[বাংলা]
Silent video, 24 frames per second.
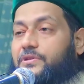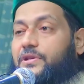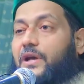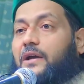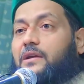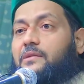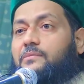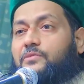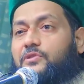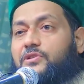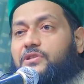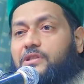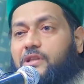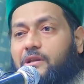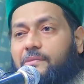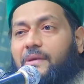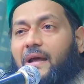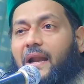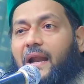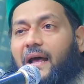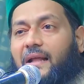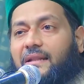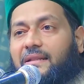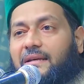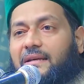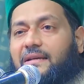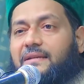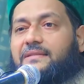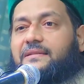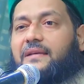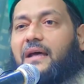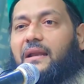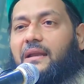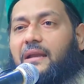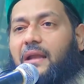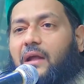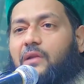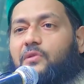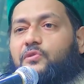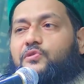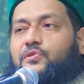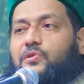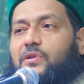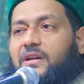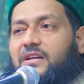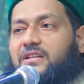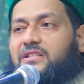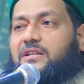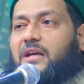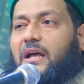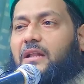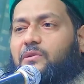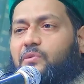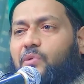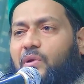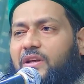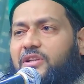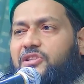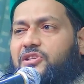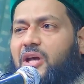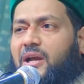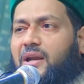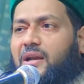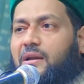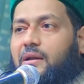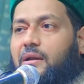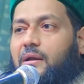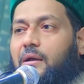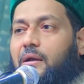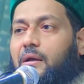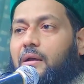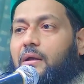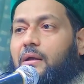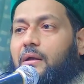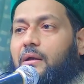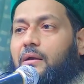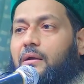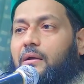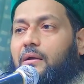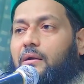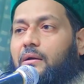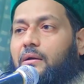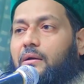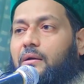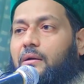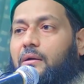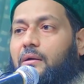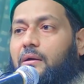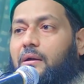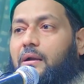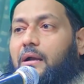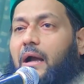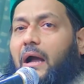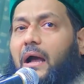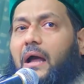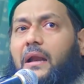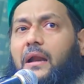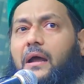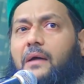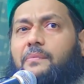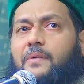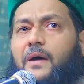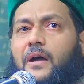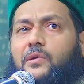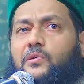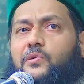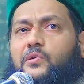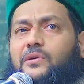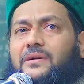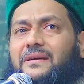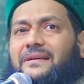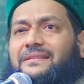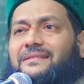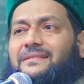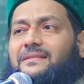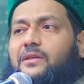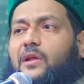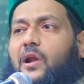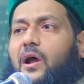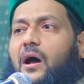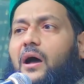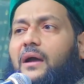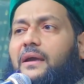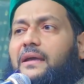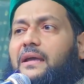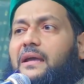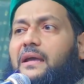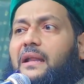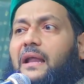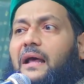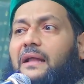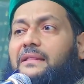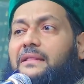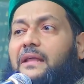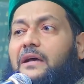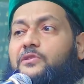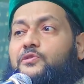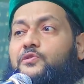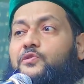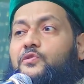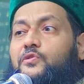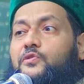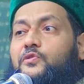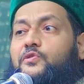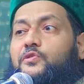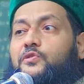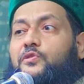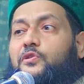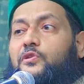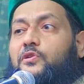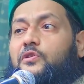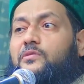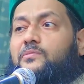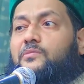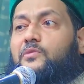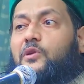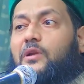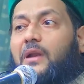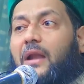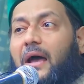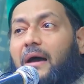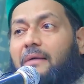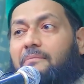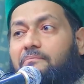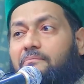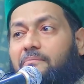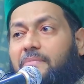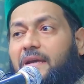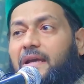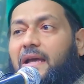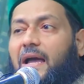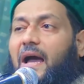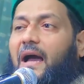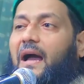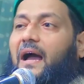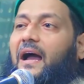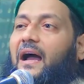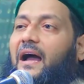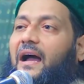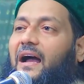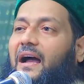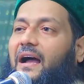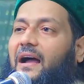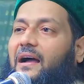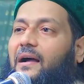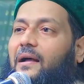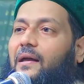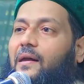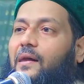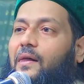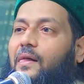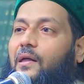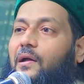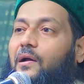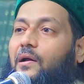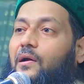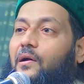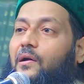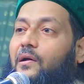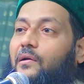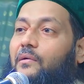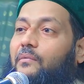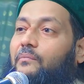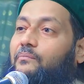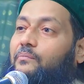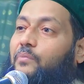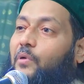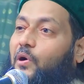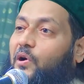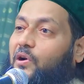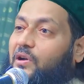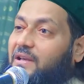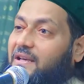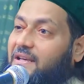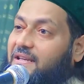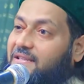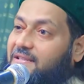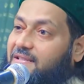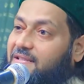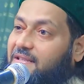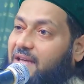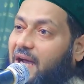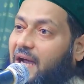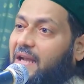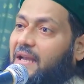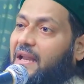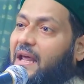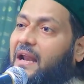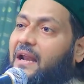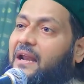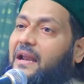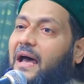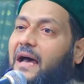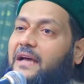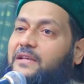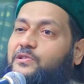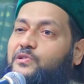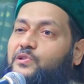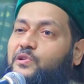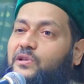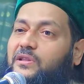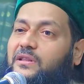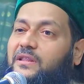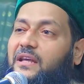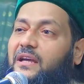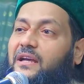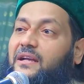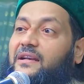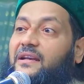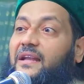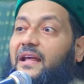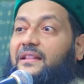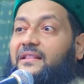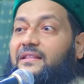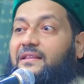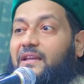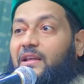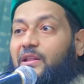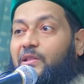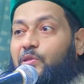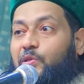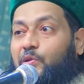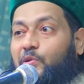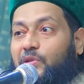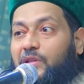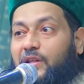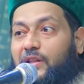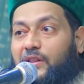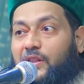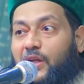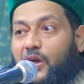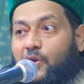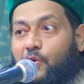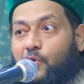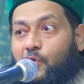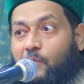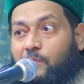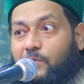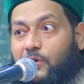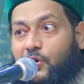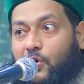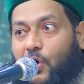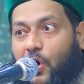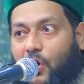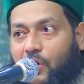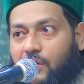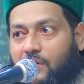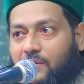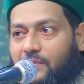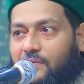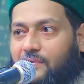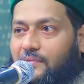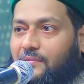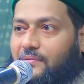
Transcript: সেই মুসলিমের হাদিস আল্লাহ রসুল এরশাদ করেছেন কানা বানু ইসরাঈলা সুহমুল আম্বিয়া বনি ইসরায়েলের রাজনৈতিক নেতৃত্ব দিতেন নবীগণ